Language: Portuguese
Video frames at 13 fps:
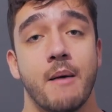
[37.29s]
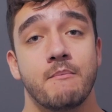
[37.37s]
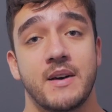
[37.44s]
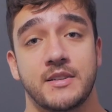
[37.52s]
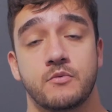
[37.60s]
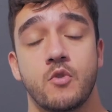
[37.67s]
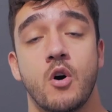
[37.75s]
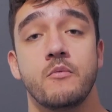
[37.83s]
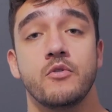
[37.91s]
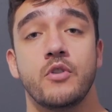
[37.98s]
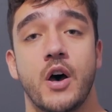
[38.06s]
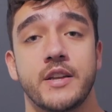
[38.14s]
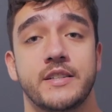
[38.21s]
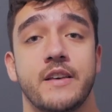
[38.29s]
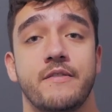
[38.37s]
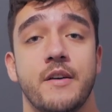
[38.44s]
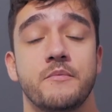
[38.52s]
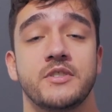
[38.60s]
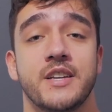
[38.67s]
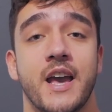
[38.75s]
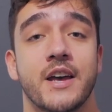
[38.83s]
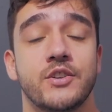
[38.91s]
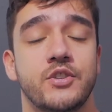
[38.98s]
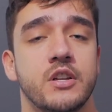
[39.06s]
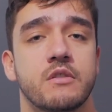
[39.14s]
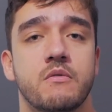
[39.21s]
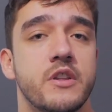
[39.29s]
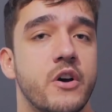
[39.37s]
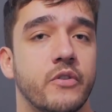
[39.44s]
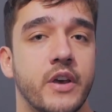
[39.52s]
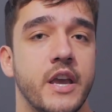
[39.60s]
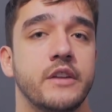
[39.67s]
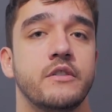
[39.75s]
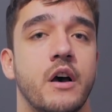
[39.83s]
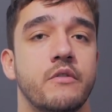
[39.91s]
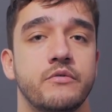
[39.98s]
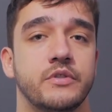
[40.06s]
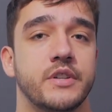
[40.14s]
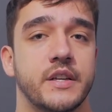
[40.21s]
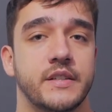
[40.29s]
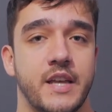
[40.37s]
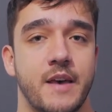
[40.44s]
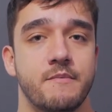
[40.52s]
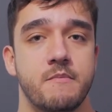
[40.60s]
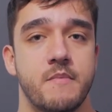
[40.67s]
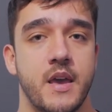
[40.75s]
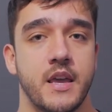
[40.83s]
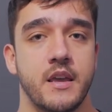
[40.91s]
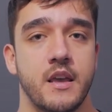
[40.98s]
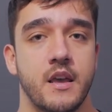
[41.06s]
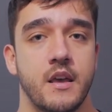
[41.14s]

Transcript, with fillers: mas como nós devemos reagir quando alguém não nos recebe bem.